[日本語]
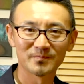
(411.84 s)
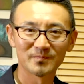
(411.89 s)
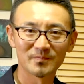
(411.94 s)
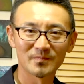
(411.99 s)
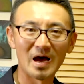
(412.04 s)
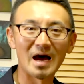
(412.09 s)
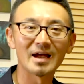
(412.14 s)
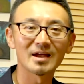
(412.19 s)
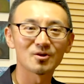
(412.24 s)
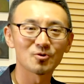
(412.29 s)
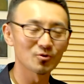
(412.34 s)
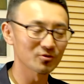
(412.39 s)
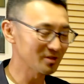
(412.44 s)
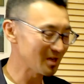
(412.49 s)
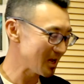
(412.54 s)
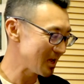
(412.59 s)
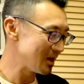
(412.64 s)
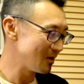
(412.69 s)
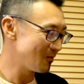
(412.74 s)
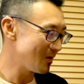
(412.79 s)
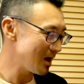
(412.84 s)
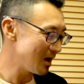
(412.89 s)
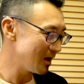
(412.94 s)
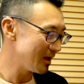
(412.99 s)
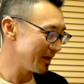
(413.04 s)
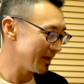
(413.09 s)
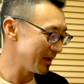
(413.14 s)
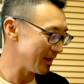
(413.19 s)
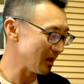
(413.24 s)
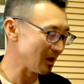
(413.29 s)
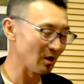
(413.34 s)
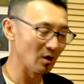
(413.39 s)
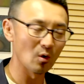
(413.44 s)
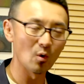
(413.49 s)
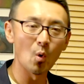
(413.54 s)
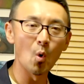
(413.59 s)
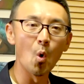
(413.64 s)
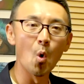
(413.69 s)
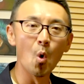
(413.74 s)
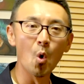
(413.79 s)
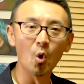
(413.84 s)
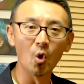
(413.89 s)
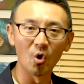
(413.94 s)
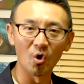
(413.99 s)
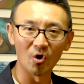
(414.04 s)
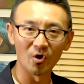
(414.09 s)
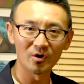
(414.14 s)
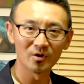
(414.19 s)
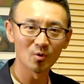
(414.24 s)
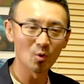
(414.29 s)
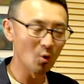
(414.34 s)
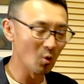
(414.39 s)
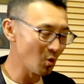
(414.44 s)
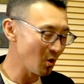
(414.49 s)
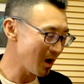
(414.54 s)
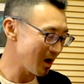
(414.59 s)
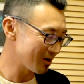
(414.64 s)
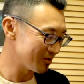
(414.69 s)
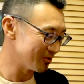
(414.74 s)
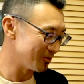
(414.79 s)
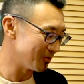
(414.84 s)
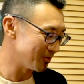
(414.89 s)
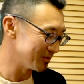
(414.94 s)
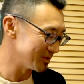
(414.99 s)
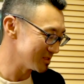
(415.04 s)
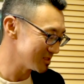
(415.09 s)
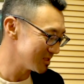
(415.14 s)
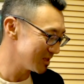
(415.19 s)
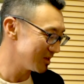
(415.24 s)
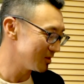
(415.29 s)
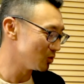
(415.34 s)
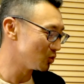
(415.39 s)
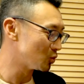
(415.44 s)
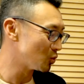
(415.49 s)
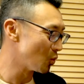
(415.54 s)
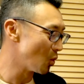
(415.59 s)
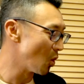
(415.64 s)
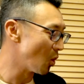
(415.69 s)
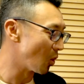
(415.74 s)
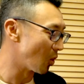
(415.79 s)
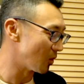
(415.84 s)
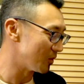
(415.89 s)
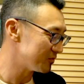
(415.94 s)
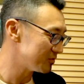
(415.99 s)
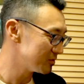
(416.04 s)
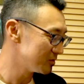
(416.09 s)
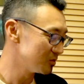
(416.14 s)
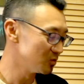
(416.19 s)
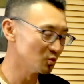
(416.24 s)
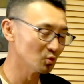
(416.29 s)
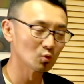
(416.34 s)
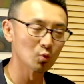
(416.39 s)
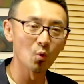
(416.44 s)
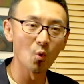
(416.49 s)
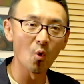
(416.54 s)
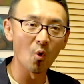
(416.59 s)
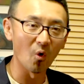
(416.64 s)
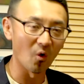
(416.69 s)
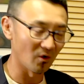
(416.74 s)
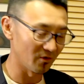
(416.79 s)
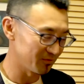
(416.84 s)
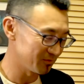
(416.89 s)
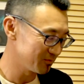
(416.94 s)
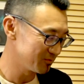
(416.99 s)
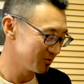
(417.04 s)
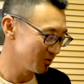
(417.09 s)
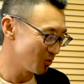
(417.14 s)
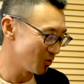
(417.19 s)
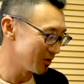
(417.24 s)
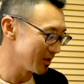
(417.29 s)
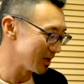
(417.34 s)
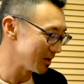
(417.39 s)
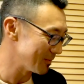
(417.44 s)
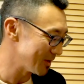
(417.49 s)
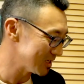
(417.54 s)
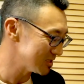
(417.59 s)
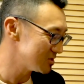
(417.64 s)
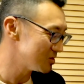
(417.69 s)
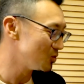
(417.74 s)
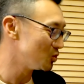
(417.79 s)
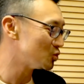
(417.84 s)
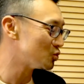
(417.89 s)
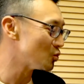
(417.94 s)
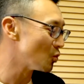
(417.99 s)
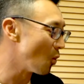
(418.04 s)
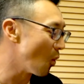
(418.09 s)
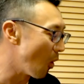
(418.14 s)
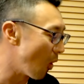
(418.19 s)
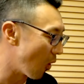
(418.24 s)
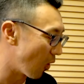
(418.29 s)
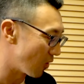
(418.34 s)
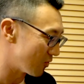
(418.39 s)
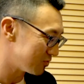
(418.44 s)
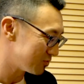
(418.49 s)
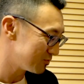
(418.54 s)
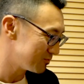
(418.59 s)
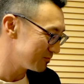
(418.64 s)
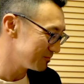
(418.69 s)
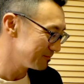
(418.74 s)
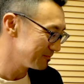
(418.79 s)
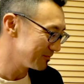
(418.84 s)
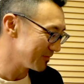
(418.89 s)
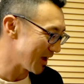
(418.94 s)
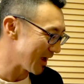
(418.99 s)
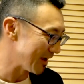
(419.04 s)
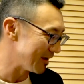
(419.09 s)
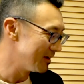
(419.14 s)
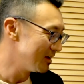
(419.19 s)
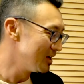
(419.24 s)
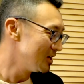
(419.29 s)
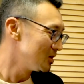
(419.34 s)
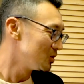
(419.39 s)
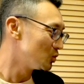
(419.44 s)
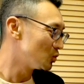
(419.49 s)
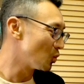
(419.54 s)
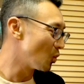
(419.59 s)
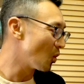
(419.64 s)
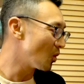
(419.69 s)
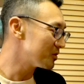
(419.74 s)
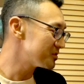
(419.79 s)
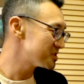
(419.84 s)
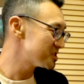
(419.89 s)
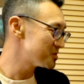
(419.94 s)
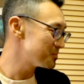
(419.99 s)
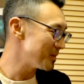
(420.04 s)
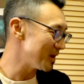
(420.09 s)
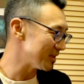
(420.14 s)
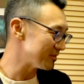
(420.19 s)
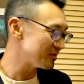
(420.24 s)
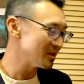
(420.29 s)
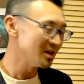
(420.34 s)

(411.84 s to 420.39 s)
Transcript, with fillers: はい答えは、えー、or or の方ですね dwarf dwarf こうなります dwarf はいドゥースミス